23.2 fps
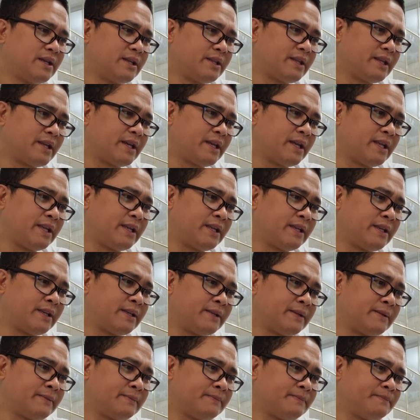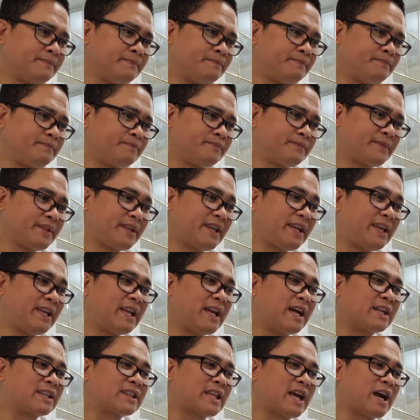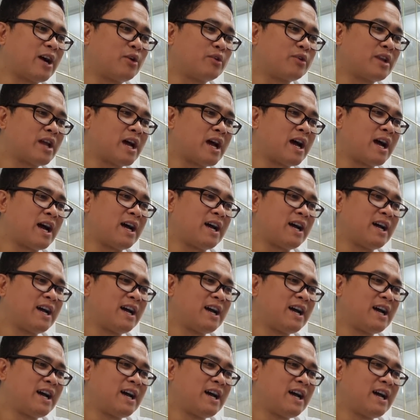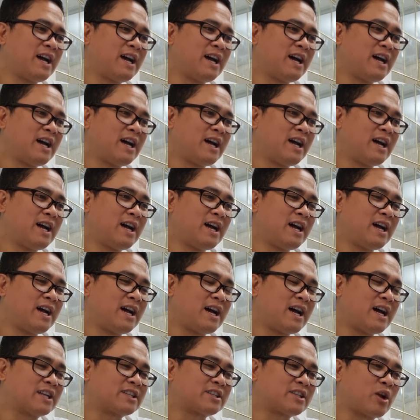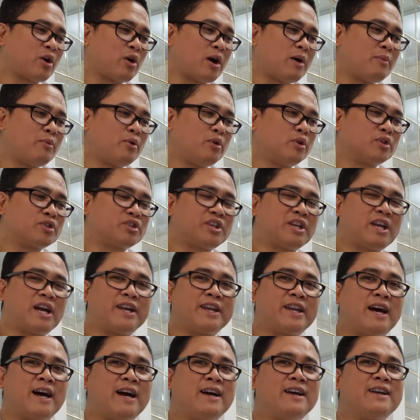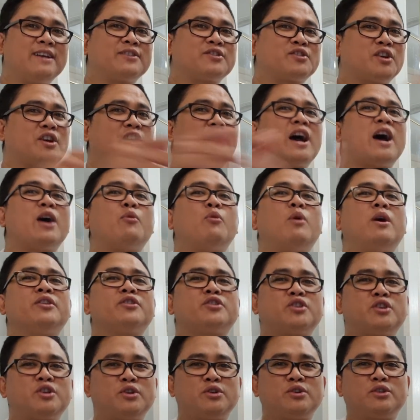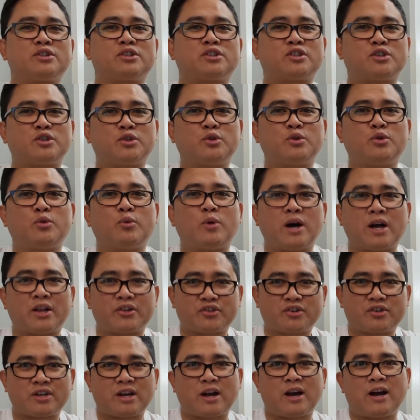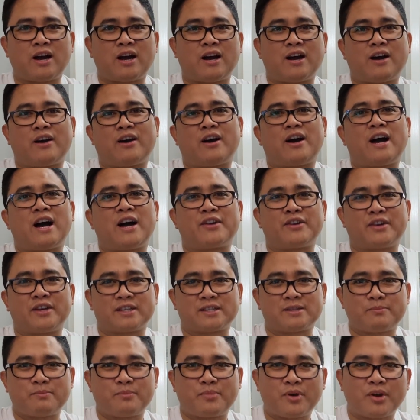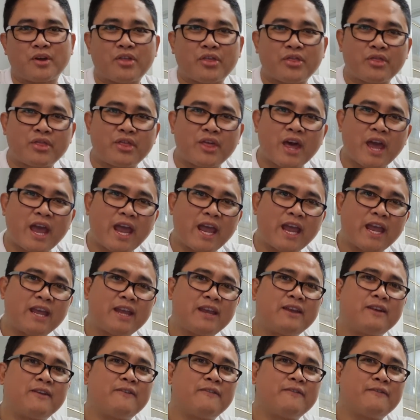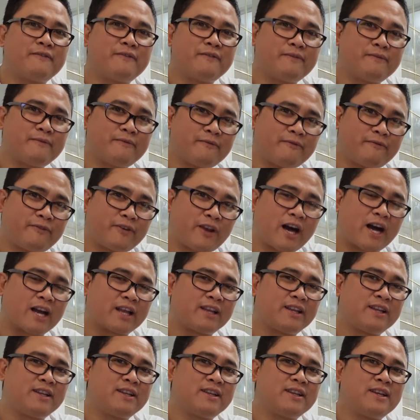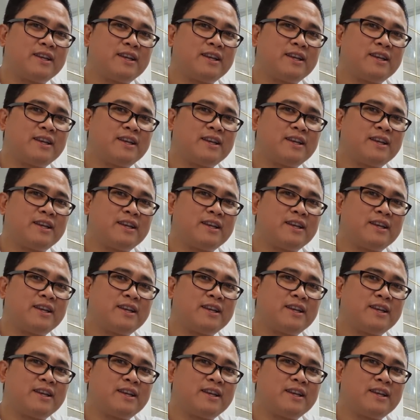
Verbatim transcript: And then, ilang taon na asawa mong si Hana. Sir, I want you to watch uh, Hana's birthday vlog